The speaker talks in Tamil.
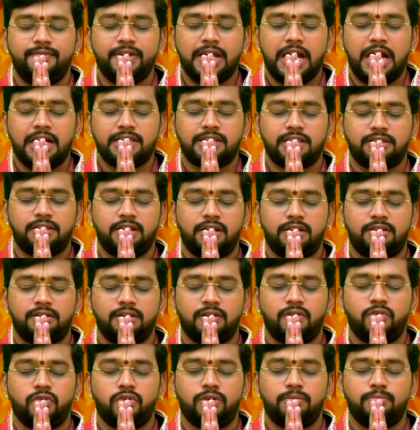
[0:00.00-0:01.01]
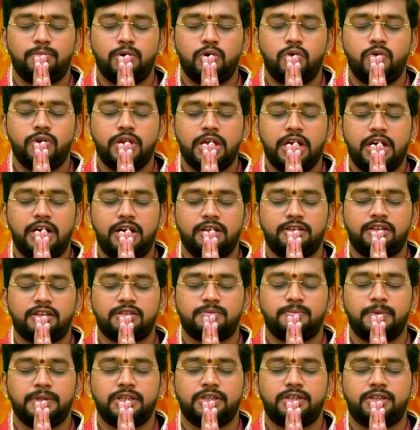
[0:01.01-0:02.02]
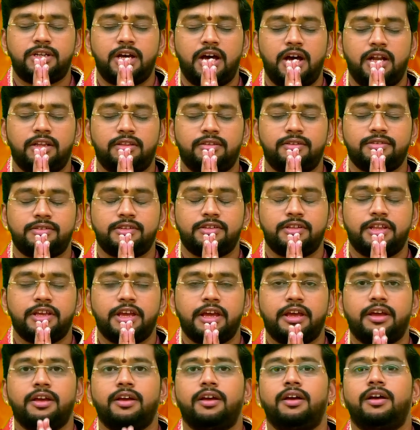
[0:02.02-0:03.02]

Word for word: வியாசதீர்த்த குருர்பூயா தஸ்பதிஷ்டார்த்த சித்தே